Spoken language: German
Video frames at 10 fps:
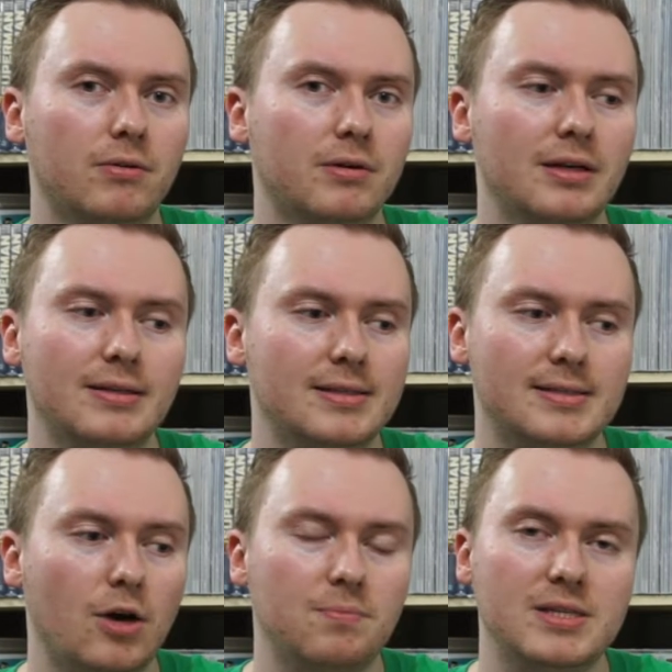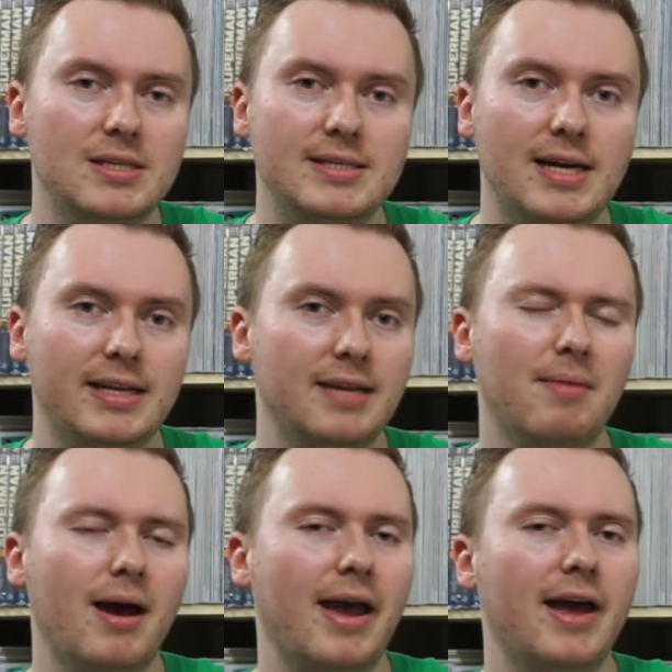Und äh, das Hauptziel ist halt
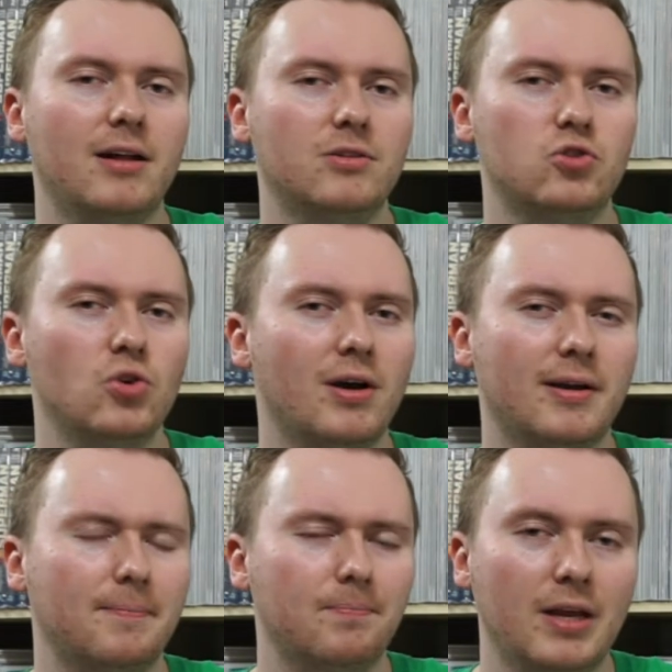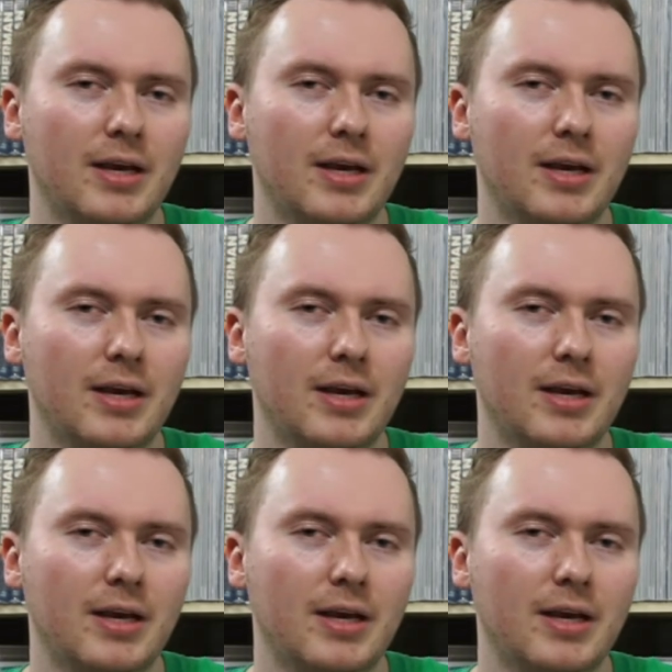immer Hal Jordan.